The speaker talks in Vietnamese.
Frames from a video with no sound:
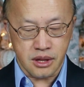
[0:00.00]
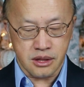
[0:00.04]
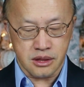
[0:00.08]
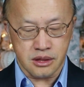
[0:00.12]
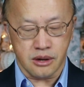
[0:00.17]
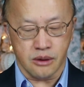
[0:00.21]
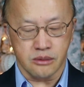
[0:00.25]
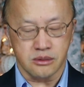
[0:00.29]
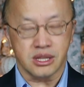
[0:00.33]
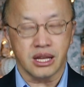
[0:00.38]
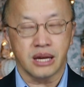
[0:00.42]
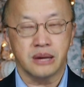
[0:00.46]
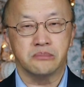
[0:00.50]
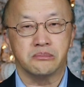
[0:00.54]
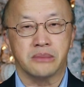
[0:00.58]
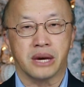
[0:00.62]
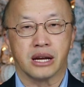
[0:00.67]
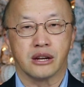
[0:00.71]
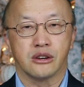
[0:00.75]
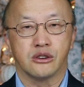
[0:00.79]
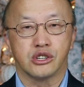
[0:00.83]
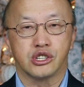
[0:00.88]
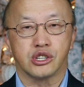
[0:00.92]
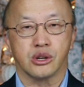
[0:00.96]
thầu tây
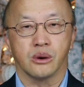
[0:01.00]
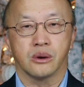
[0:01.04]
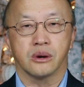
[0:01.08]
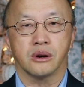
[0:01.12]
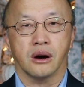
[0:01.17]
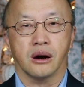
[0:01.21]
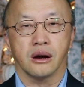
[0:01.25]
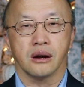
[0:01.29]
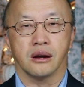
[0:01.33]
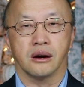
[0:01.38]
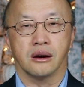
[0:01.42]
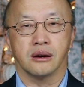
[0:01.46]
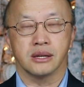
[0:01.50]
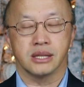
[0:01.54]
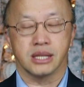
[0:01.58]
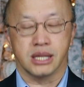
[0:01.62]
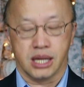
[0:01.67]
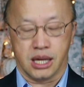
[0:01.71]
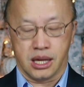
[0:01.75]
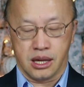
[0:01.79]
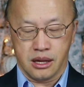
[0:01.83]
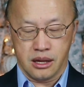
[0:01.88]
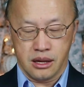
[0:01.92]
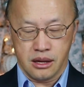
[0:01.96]
miệng nó trâu cọ là
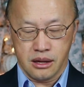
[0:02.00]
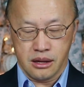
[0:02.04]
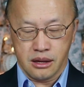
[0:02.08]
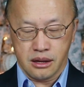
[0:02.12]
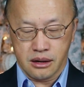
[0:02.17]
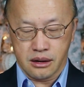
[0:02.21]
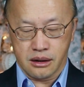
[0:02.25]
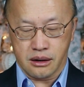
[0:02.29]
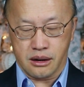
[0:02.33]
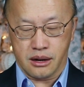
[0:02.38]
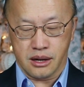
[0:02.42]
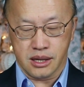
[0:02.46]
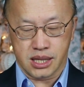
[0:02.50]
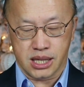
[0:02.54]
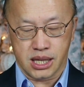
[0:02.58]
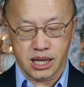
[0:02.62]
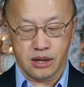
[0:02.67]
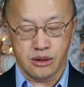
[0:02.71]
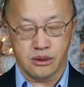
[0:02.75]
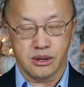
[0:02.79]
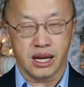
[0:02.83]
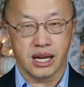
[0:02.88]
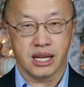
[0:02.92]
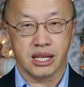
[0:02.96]
chị cọ chị
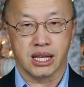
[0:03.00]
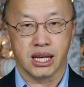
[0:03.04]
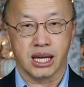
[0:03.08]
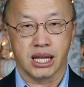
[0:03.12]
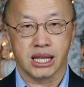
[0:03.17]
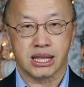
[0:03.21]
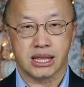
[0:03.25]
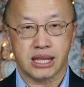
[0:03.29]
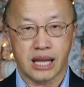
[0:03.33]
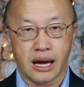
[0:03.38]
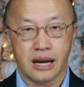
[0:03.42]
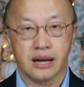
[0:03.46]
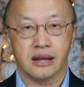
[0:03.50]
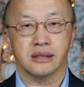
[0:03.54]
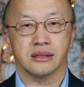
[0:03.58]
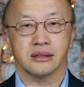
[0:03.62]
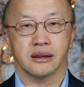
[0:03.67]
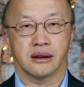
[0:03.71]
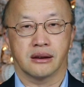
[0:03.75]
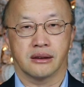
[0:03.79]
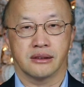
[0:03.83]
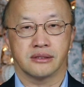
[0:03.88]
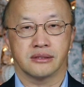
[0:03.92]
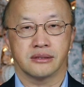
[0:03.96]
lúc này chị tăng lên
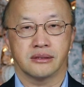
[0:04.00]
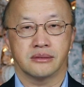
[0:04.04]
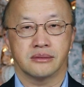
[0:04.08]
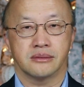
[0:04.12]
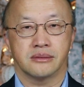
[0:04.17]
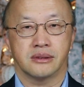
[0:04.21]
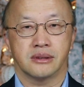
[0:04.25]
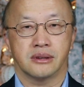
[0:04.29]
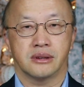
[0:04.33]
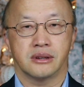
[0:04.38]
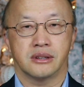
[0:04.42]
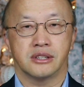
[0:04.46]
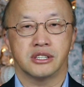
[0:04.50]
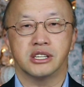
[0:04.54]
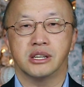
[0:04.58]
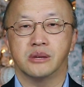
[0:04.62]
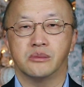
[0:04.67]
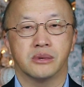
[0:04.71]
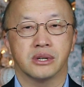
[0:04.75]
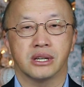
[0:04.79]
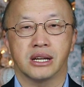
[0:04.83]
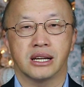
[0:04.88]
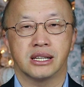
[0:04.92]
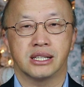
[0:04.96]
đảo là xếp chỉ
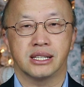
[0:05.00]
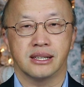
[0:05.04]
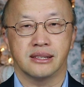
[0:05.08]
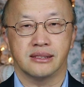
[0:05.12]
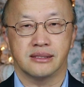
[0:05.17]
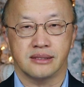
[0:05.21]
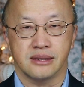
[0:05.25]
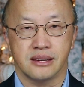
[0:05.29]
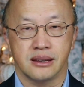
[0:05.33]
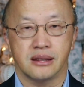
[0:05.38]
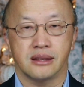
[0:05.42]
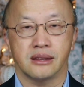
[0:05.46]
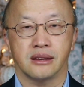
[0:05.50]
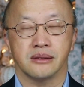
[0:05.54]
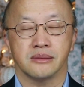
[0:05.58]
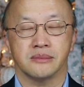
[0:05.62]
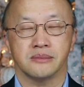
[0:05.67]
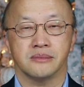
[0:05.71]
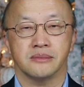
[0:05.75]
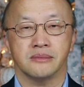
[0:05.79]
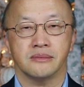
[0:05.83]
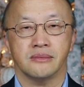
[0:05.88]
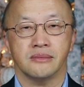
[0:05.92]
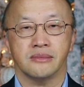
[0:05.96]
muốn làm chuyện gì lại
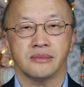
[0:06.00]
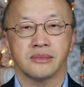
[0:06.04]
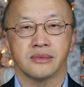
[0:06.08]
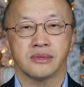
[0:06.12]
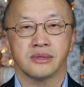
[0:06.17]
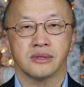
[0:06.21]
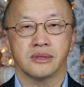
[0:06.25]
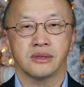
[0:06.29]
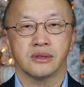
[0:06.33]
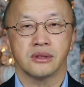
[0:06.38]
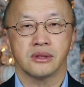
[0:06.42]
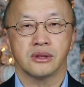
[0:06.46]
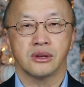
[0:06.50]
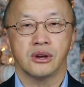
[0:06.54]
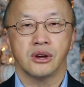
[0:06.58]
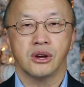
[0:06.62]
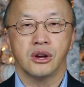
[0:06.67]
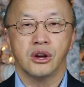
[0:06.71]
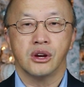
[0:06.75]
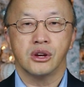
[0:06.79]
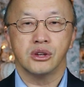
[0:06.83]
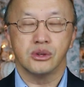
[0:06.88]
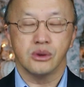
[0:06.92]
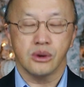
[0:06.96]

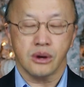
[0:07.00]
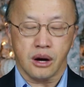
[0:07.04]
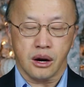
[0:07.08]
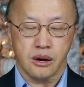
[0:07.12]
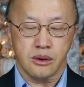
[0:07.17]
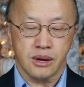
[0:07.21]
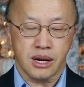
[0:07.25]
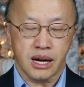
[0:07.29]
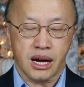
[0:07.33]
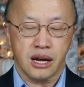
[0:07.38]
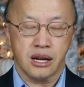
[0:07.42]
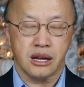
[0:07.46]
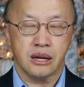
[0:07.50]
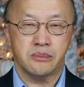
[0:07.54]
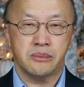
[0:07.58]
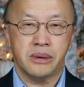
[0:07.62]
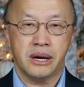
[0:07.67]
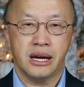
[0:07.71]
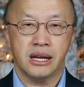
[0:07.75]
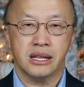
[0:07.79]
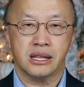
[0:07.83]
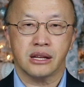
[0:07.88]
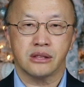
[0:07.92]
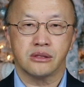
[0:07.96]
so khó nó khai đại
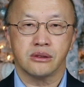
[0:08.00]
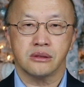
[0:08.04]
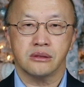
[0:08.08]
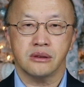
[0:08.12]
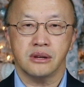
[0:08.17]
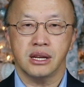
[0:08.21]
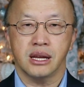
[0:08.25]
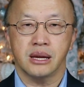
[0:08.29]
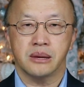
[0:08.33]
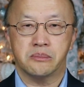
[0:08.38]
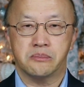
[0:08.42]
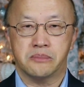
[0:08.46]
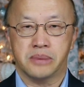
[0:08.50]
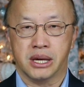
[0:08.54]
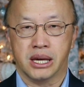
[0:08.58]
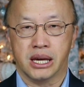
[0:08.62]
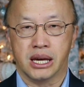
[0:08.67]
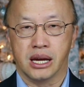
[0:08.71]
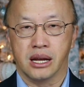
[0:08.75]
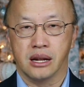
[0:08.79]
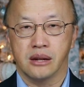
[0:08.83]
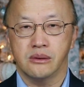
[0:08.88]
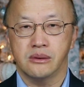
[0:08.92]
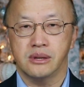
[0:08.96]
bé thì tụi tôi nên
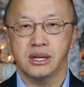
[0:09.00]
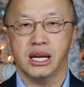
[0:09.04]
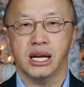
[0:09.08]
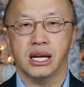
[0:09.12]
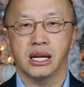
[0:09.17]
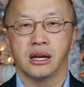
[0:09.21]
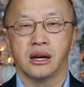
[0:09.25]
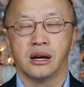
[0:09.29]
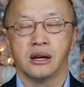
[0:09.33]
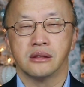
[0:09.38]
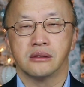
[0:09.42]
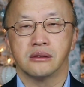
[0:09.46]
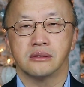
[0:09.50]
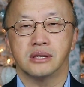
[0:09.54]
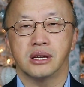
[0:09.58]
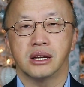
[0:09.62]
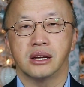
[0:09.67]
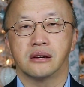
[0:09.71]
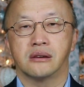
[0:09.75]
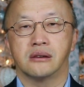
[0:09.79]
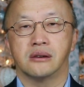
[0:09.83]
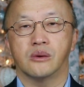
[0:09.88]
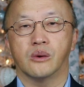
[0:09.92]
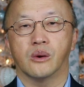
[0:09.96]
phỉ luôn nên tụi tôi
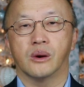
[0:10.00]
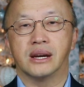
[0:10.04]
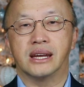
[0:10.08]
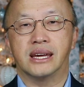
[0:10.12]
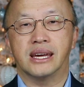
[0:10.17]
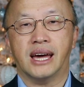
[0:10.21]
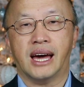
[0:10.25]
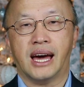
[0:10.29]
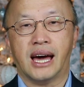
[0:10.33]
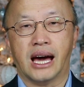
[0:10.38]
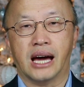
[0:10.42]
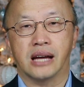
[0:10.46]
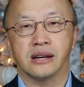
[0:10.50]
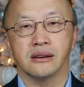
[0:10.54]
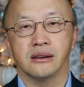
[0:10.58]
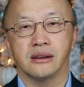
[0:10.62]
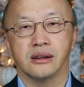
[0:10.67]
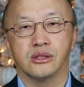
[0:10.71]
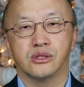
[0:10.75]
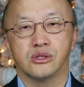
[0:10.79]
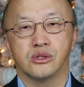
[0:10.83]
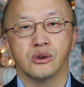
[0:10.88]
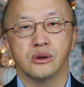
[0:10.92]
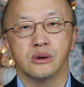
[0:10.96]
nên cứ ô lì hạ cho
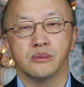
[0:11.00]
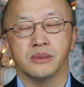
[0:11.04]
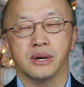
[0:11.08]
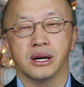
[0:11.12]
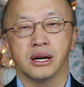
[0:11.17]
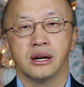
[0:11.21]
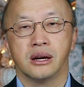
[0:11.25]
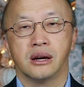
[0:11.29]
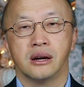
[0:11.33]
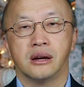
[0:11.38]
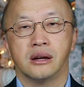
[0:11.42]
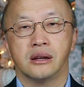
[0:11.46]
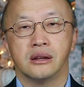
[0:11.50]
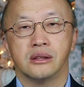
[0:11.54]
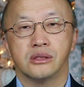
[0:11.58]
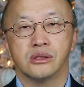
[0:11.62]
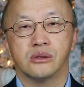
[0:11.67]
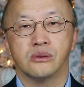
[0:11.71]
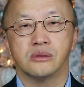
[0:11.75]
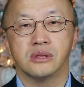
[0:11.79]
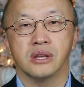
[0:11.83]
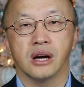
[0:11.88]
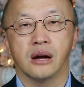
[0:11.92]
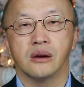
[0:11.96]
lì tôi mà
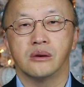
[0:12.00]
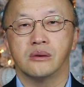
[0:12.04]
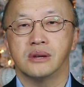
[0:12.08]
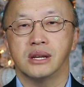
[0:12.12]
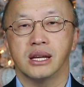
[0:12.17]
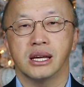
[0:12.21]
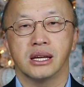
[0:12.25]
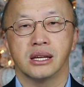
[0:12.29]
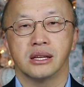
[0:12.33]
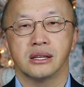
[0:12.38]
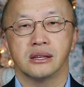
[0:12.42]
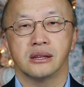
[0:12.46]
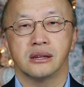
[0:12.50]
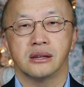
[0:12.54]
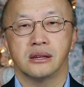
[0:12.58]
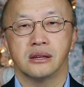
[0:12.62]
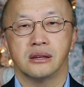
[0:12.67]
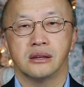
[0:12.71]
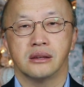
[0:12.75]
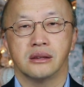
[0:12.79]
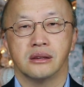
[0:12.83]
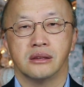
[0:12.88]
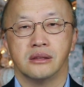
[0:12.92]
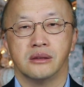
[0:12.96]
tôi đỡ luôn này,
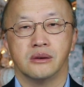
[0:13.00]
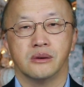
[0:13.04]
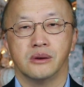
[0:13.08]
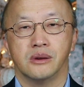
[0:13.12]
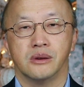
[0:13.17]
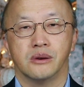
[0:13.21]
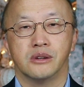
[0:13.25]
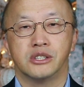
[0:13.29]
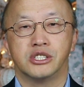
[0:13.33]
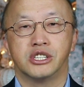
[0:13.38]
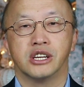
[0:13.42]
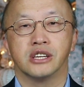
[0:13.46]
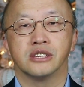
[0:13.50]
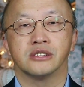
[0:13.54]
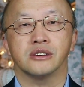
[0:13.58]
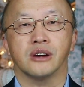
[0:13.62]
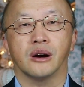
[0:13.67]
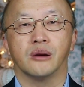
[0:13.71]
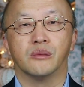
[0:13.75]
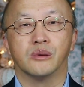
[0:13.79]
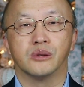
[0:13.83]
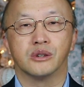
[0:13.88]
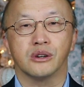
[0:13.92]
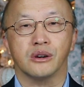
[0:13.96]
yếu yếu chỉ
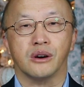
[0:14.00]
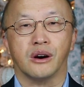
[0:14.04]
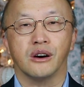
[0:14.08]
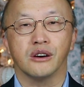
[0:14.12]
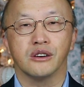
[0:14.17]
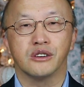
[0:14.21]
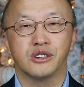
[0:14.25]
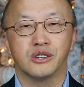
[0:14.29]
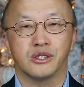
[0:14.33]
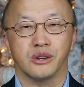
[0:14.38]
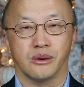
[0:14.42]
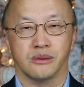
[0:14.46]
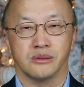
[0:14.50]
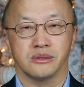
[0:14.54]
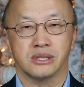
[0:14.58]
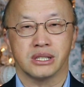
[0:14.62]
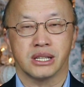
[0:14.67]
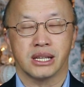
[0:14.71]
sau một đứa khó rồng